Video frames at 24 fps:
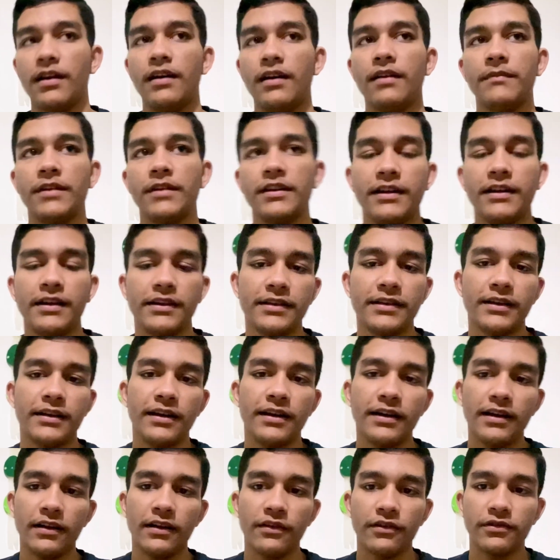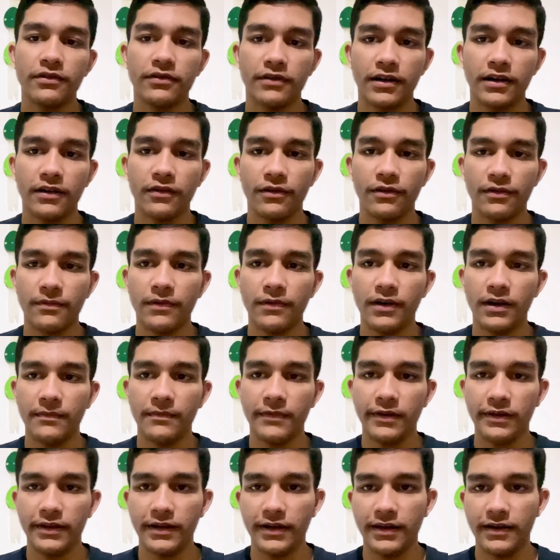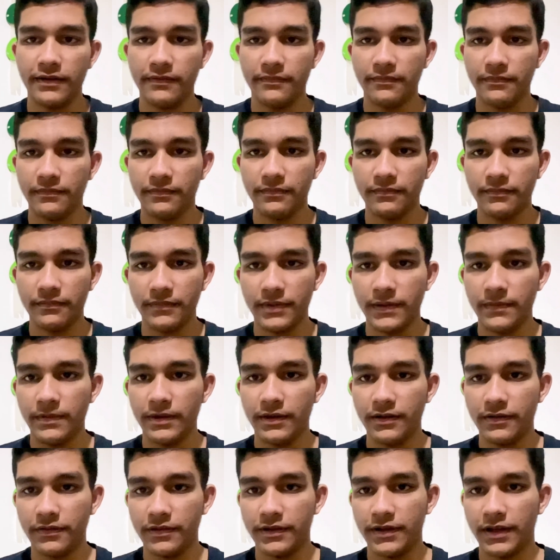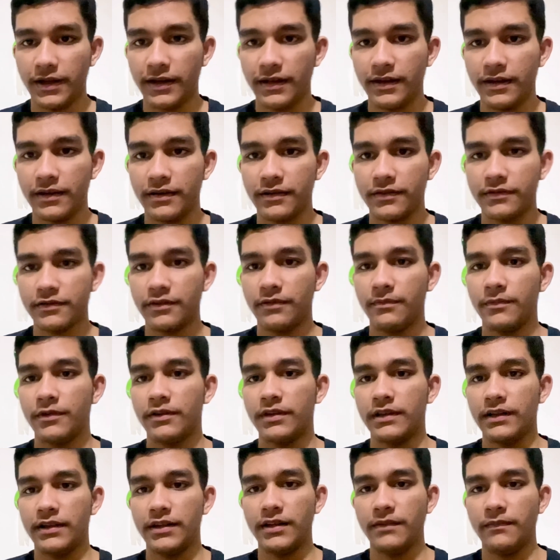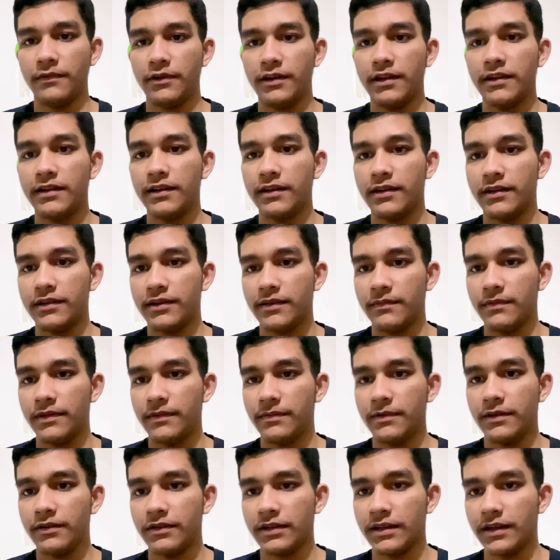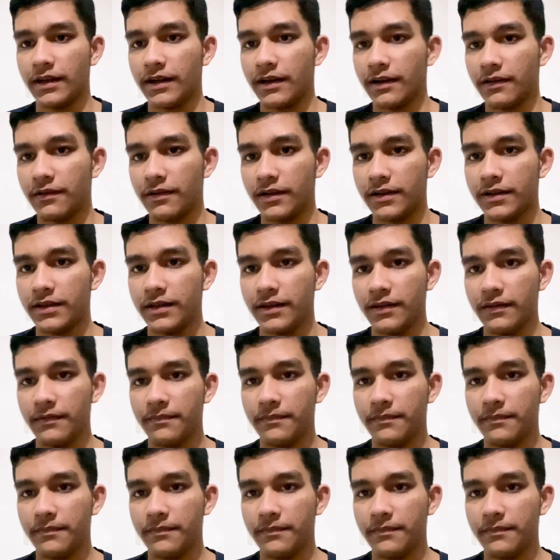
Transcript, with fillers: আমাদের এই চ্যানেলে আলোচনা করব আমাদের বিভিন্ন জায়গার সম্বন্ধে যেমন ইতালিতে বিভিন্ন জায়গা রয়েছে